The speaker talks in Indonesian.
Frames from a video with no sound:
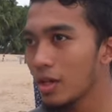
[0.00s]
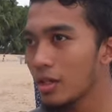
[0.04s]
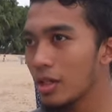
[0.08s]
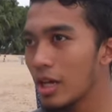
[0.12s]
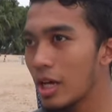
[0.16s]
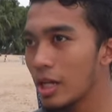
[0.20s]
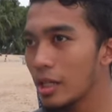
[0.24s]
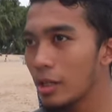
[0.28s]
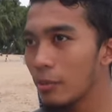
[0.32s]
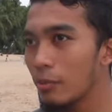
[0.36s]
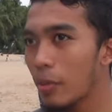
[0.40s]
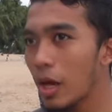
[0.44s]

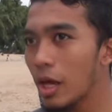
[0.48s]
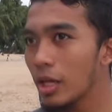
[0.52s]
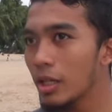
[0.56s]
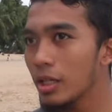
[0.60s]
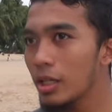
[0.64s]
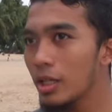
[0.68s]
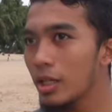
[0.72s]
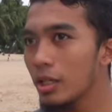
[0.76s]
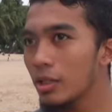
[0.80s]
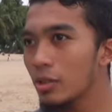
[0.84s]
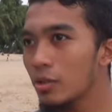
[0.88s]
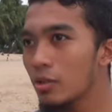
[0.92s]
dari
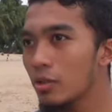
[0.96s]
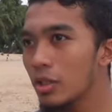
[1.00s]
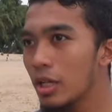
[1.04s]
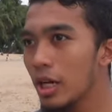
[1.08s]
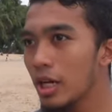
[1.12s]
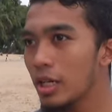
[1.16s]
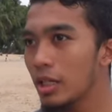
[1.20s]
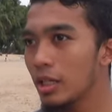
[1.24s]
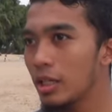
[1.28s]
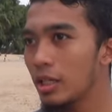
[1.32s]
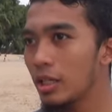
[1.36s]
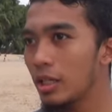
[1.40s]
pagi itu
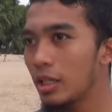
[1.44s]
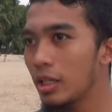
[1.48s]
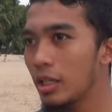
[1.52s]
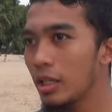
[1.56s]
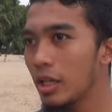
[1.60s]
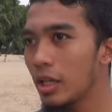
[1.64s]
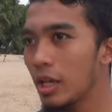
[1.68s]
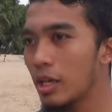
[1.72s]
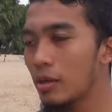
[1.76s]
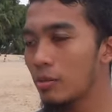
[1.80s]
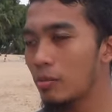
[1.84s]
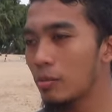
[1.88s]

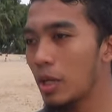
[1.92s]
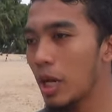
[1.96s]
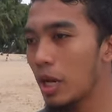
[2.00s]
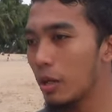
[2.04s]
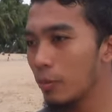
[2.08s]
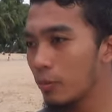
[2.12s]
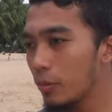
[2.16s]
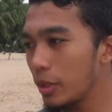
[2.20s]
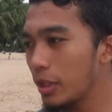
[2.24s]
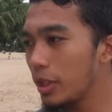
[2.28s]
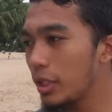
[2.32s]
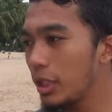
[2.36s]
dari
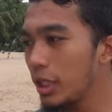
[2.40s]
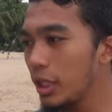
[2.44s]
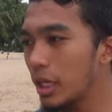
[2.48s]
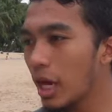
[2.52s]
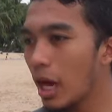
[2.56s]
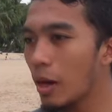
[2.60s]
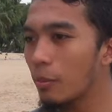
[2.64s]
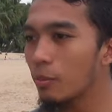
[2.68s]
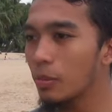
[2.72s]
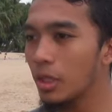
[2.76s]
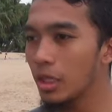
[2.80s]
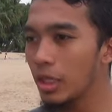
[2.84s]
Belang Pidi,
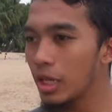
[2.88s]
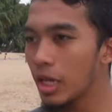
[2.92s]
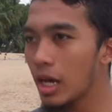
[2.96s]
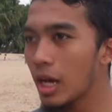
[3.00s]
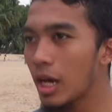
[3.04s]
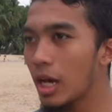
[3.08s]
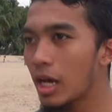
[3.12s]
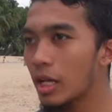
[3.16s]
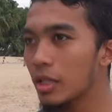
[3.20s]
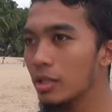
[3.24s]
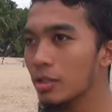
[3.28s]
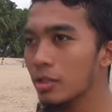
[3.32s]

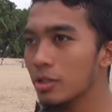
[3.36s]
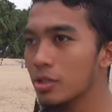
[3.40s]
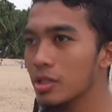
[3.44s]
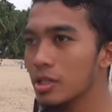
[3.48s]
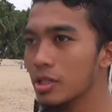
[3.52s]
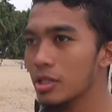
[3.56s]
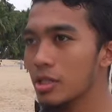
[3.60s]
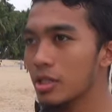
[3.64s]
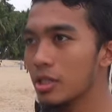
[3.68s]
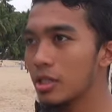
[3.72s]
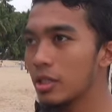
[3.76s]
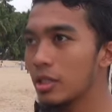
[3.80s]
Abdia,
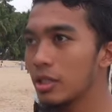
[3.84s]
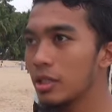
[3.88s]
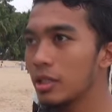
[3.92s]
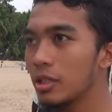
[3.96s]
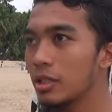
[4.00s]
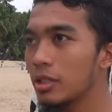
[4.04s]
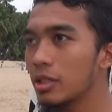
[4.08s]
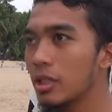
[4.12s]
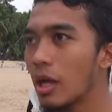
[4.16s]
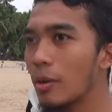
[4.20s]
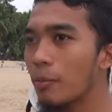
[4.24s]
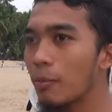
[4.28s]
terus
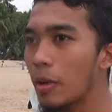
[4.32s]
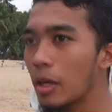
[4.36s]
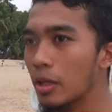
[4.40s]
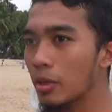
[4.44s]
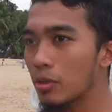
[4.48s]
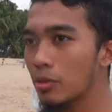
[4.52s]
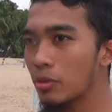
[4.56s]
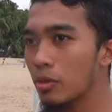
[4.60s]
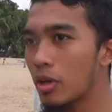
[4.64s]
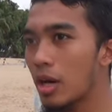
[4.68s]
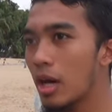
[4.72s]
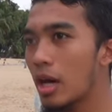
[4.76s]
ke Tapak
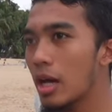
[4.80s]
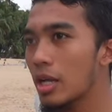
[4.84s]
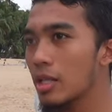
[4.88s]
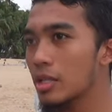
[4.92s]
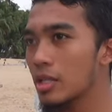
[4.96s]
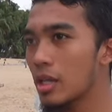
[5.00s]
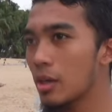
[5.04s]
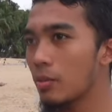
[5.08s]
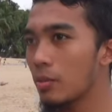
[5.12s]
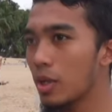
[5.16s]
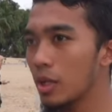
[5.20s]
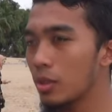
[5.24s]
Tuan
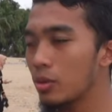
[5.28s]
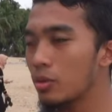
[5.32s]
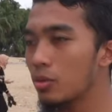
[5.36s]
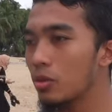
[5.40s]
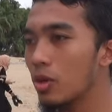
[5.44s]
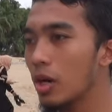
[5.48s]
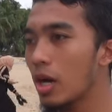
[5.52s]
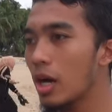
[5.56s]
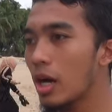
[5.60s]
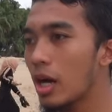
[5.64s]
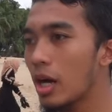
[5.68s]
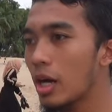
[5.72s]
sama
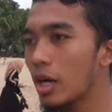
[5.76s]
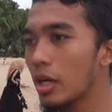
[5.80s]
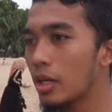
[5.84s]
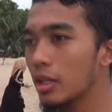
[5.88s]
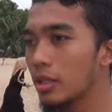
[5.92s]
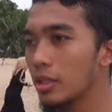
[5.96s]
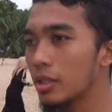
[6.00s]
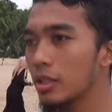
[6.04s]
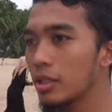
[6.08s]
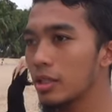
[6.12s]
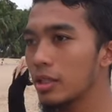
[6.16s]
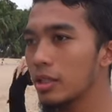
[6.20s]
dua,
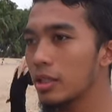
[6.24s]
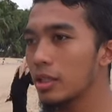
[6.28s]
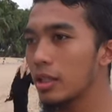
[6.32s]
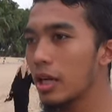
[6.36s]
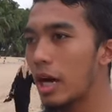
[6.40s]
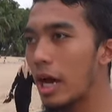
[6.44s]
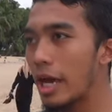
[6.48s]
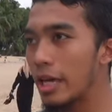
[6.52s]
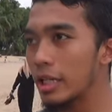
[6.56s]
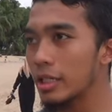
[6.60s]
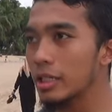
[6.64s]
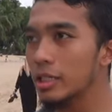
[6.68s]

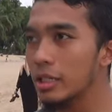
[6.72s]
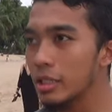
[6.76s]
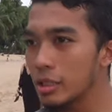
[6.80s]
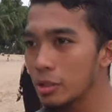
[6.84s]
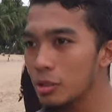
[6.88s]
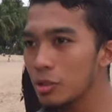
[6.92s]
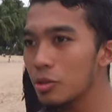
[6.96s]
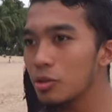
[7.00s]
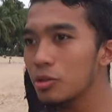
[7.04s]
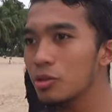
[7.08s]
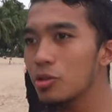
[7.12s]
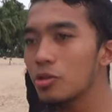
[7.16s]
ke air
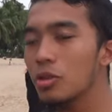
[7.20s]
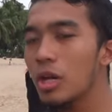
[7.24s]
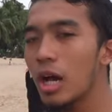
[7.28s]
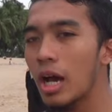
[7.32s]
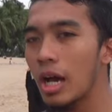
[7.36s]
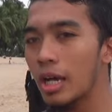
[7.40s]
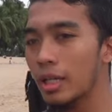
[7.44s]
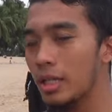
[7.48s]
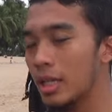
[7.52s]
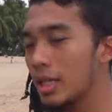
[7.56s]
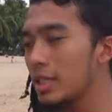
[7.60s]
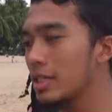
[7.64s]
terjun
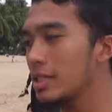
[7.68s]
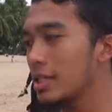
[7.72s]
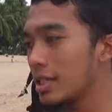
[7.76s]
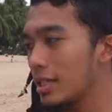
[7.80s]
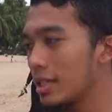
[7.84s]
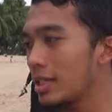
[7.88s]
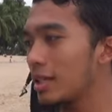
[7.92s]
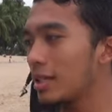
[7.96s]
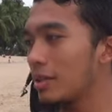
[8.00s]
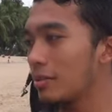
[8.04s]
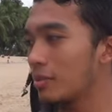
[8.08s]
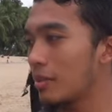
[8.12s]
juga ada di
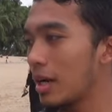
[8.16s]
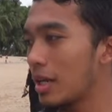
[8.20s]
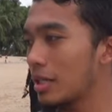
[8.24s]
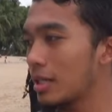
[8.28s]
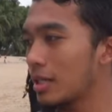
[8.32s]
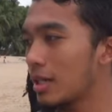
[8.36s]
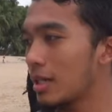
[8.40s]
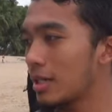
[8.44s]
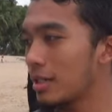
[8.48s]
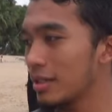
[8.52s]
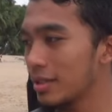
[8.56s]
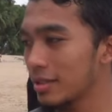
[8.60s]
sini
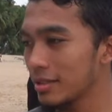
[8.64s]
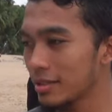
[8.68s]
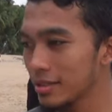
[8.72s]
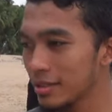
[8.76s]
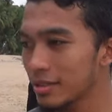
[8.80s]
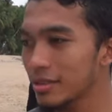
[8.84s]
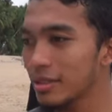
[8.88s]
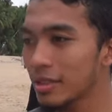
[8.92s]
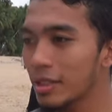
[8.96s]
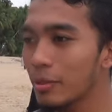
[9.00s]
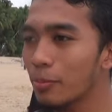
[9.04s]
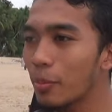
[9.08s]
banyak
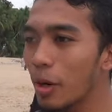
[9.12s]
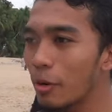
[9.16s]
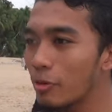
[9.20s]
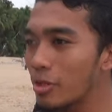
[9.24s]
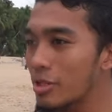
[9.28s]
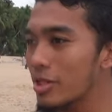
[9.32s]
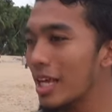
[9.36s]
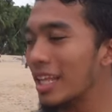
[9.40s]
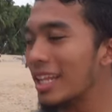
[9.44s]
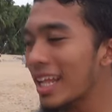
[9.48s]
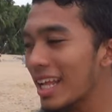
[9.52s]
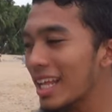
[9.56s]
tempat
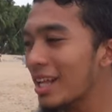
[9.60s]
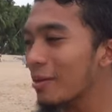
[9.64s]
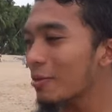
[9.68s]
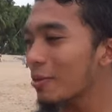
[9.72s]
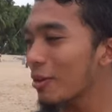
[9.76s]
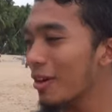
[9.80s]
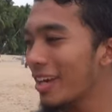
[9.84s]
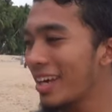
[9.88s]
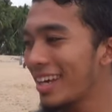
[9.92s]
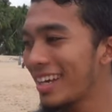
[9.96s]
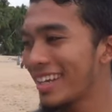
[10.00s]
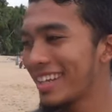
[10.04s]
wisata lah
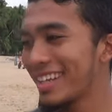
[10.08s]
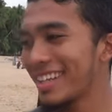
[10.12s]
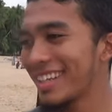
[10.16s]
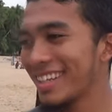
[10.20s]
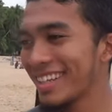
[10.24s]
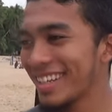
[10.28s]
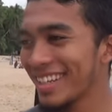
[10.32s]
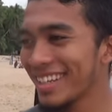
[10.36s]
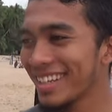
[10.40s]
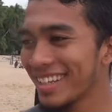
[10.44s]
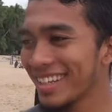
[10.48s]
pokoknya.